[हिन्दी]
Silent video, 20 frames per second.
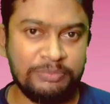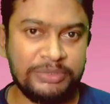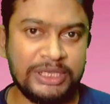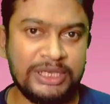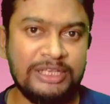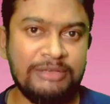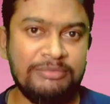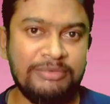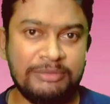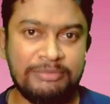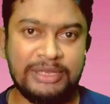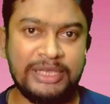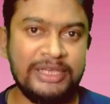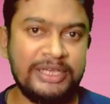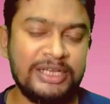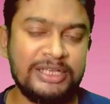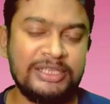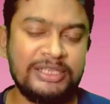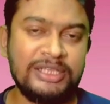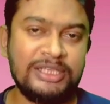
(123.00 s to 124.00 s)
जॉब के लिए भी अप्लाई
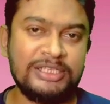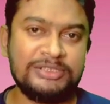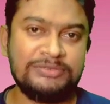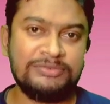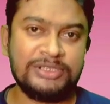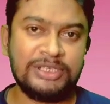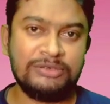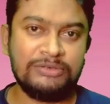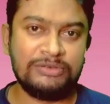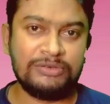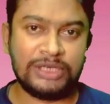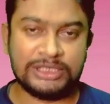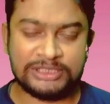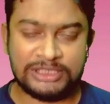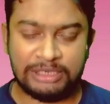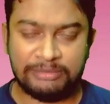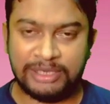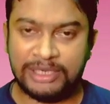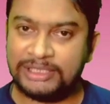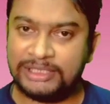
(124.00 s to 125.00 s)
करते हैं तो इस विजन को
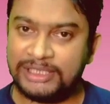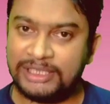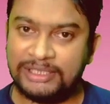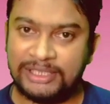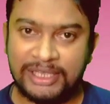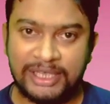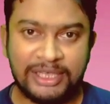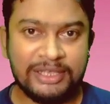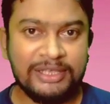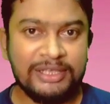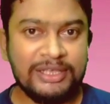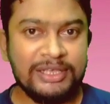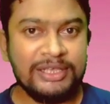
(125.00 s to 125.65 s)
अच्छा माना जाता है